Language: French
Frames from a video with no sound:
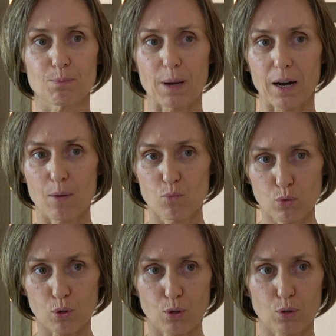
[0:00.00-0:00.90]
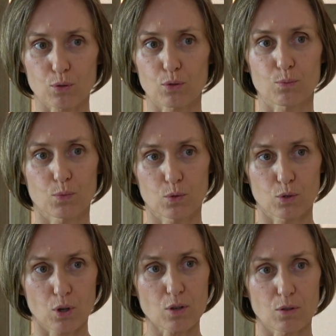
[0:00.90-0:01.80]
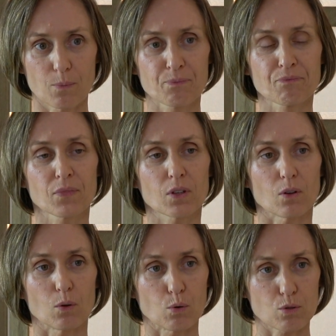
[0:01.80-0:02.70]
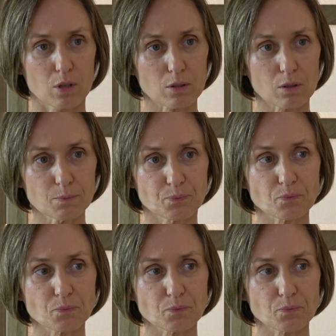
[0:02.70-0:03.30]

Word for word: par l'amour que l'on donne euh, aux autres.